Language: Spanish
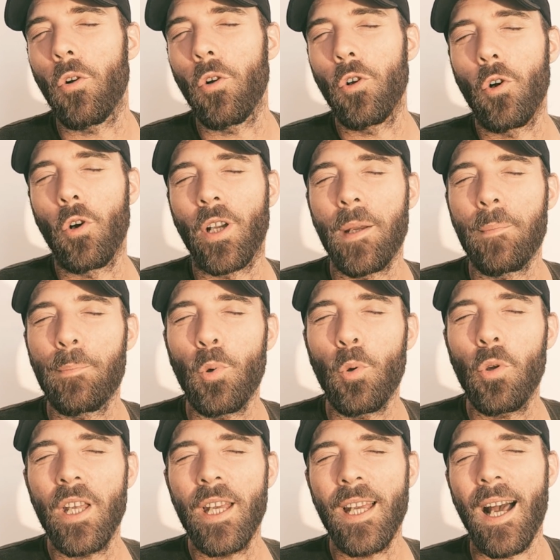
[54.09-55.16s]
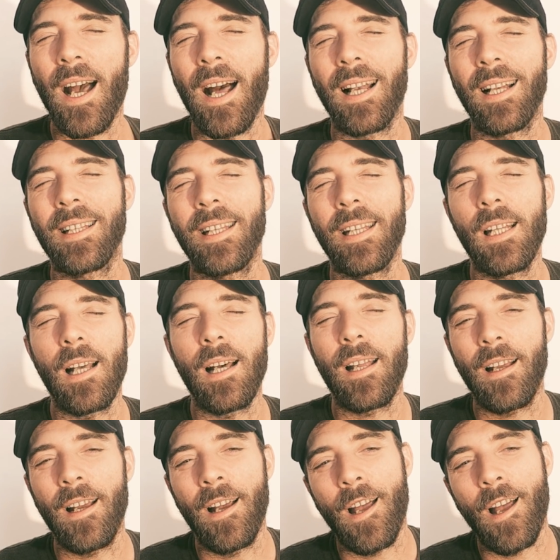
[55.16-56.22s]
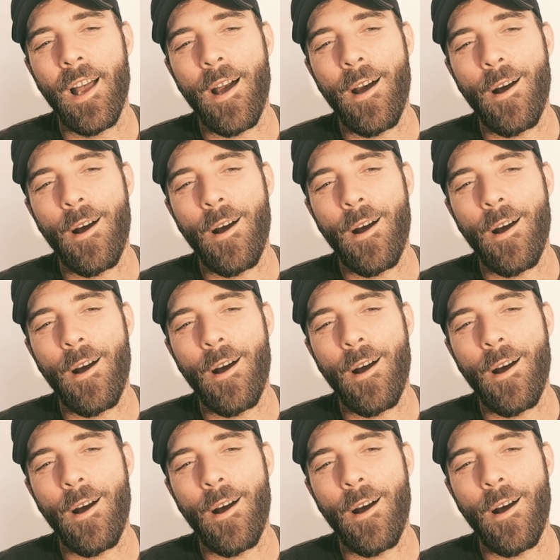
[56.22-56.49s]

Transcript: con los que pude alquilar